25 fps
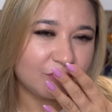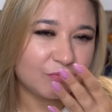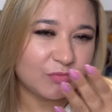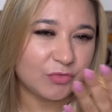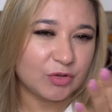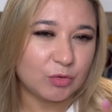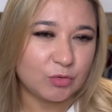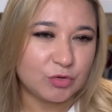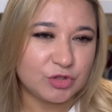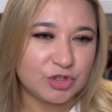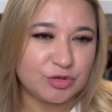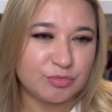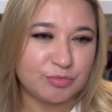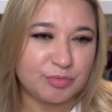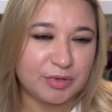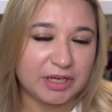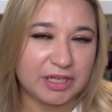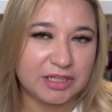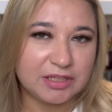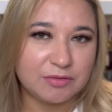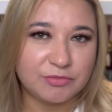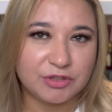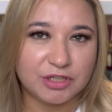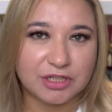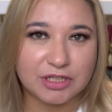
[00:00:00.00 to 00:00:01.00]
Очень
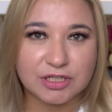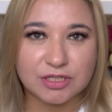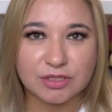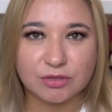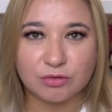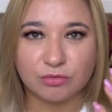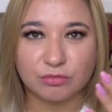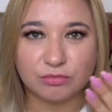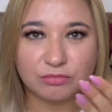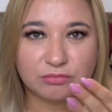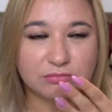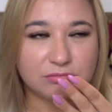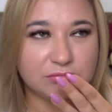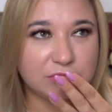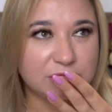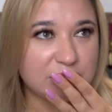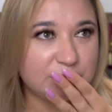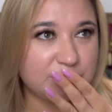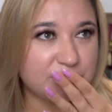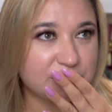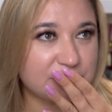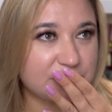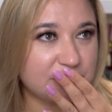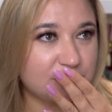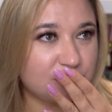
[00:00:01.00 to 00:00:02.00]
приятный, мне кажется, он
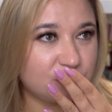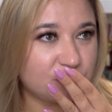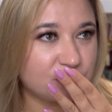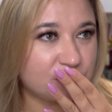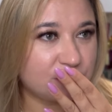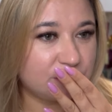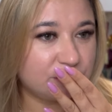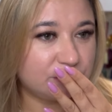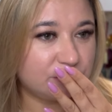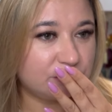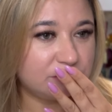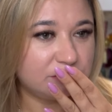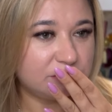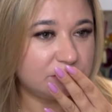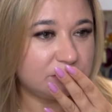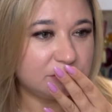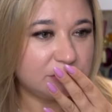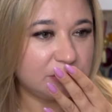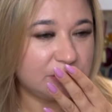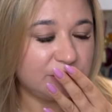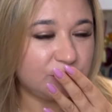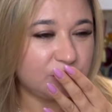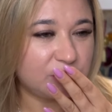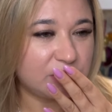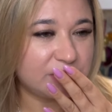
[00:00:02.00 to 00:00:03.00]
запросто можно
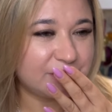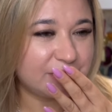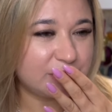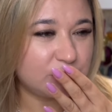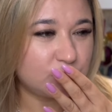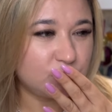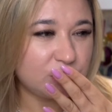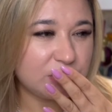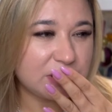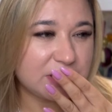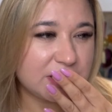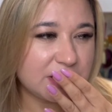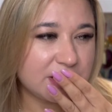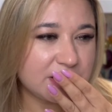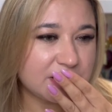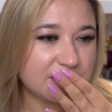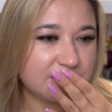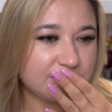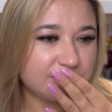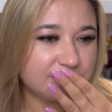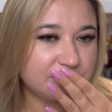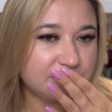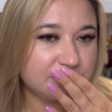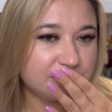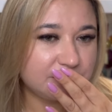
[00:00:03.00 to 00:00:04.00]
его назвать
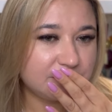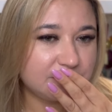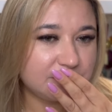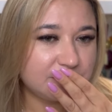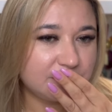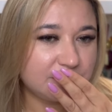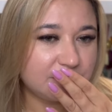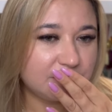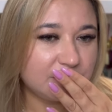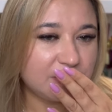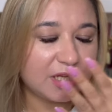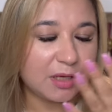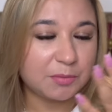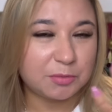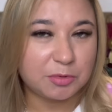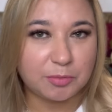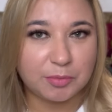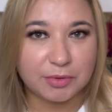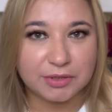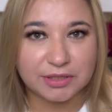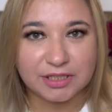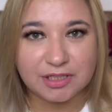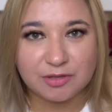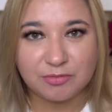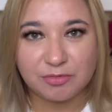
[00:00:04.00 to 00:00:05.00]
унисексом. Я, по, по
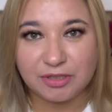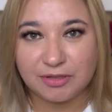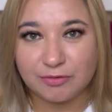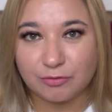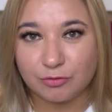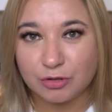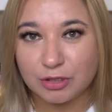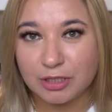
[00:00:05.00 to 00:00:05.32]
крайней мере, его